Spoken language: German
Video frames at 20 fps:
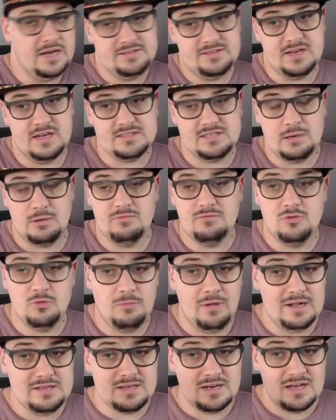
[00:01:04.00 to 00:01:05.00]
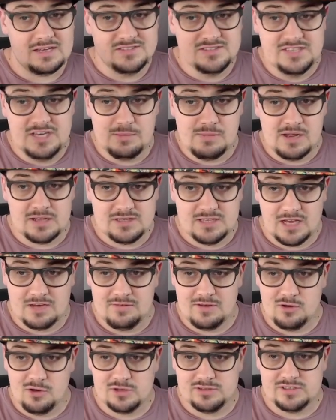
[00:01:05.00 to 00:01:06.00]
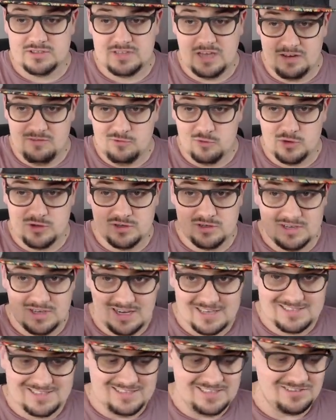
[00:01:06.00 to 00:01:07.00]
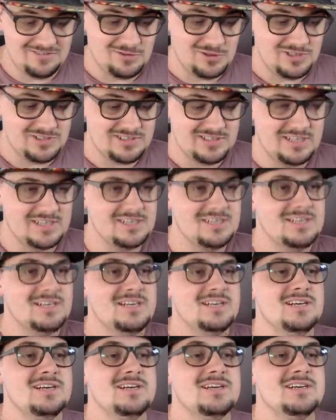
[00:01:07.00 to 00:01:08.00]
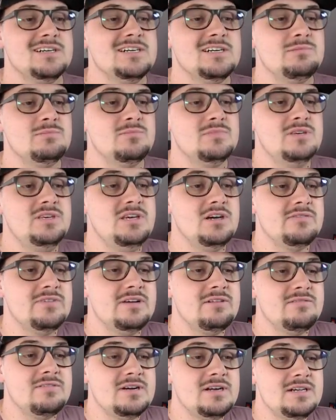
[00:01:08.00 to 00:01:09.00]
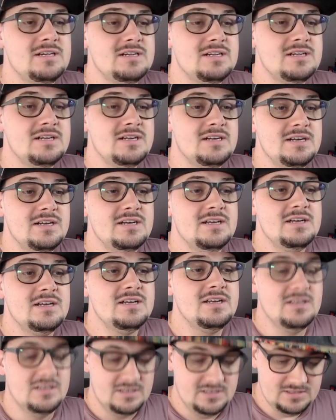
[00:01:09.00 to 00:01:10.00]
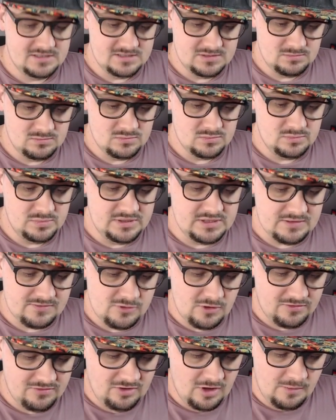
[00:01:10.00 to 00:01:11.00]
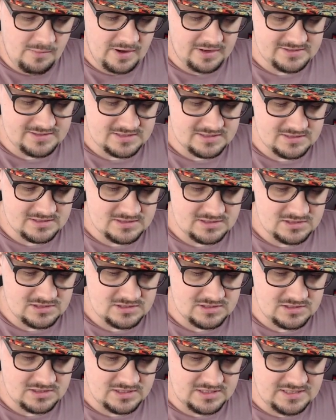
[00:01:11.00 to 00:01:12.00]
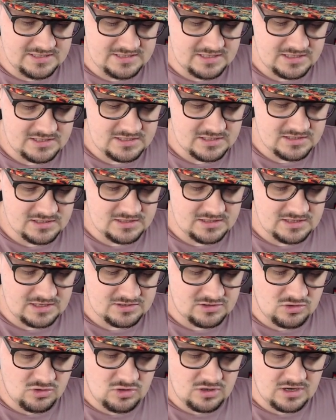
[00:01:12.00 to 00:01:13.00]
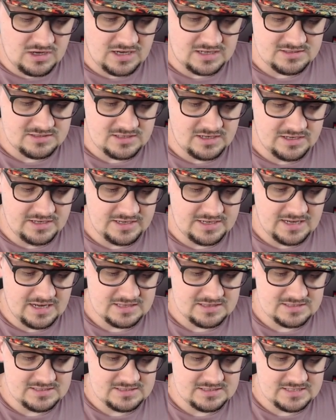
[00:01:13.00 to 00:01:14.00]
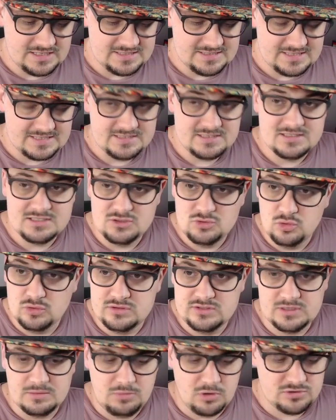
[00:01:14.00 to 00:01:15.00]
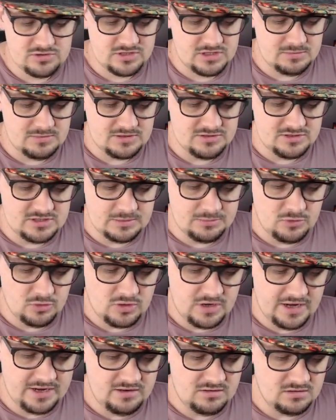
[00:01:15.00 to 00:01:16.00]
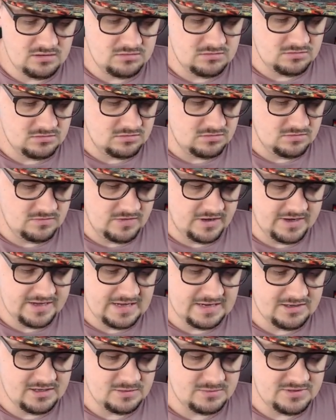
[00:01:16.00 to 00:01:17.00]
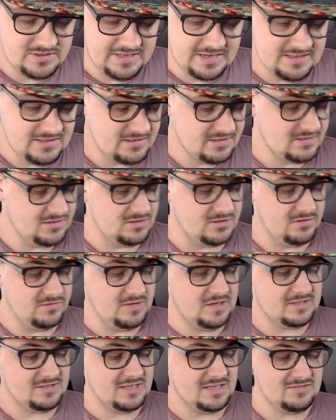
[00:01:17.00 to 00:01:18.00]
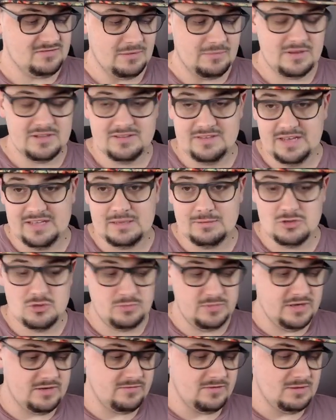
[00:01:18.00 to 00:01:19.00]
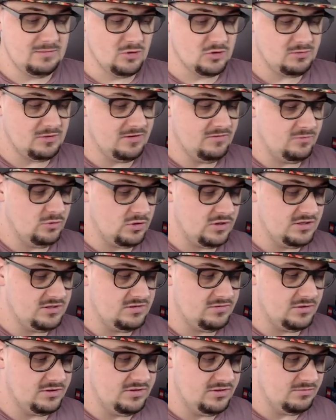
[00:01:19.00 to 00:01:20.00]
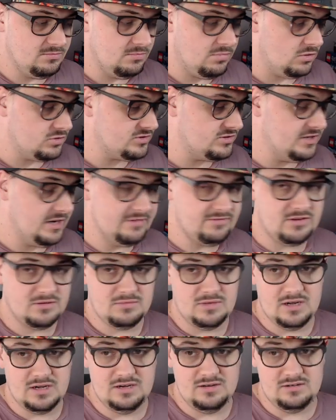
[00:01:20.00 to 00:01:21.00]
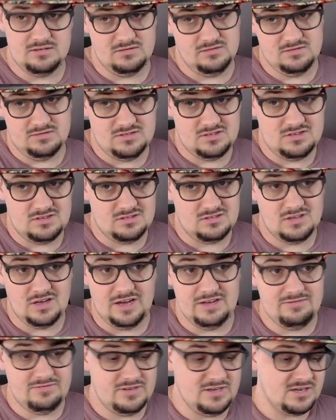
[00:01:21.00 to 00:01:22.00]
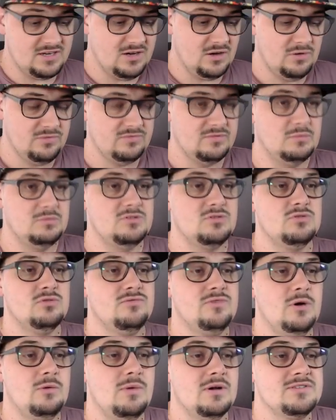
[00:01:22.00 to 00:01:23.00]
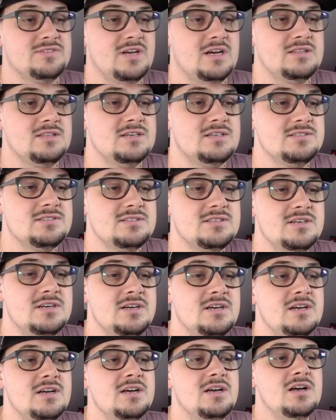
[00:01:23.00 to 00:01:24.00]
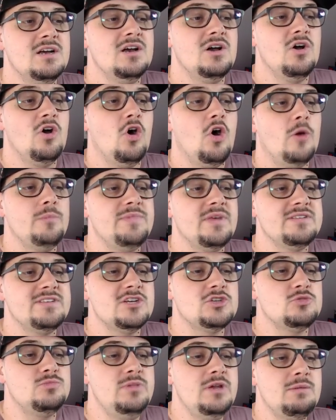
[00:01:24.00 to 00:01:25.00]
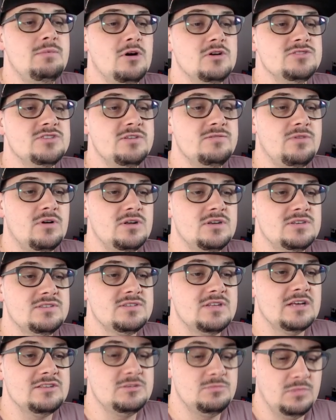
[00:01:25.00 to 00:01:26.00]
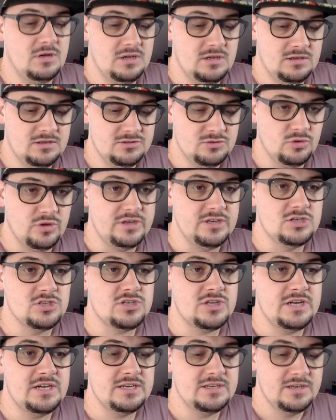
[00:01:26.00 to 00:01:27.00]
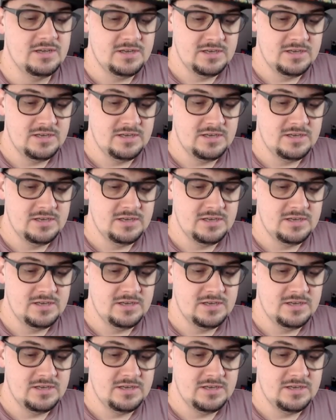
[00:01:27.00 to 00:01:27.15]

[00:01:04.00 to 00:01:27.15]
Senator. Aber sobald dann Rasierblatt da war, Leute, dann wurde rasiert, würde ich sagen. Ähm, hier auf jeden Fall ähm, dieser Vollmax sind äh, riesig. Äh, das Krasse an den Karten ist halt, dass es sie nur in dieser Box gibt. Also es gibt noch keine Variante im Set irgendwie. Das heißt, wenn man ein Deck damit spielen will, muss man wirklich von diesen Boxen einfach mal 3, 4 kaufen, damit du nur v karten hast. Ob das jetzt spielbar und sinnvoll ist, lasse ich mal so dahingestellt.